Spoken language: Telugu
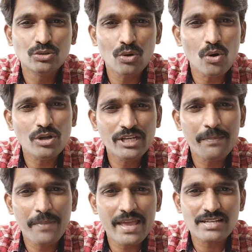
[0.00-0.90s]
తోటి
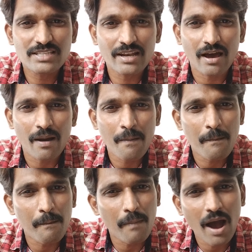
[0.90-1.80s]
ప్లేయర్స్ అన్న
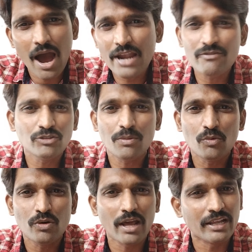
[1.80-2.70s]
మానవత్వం
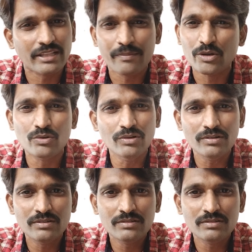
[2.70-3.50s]
కూడా లేదా మీకు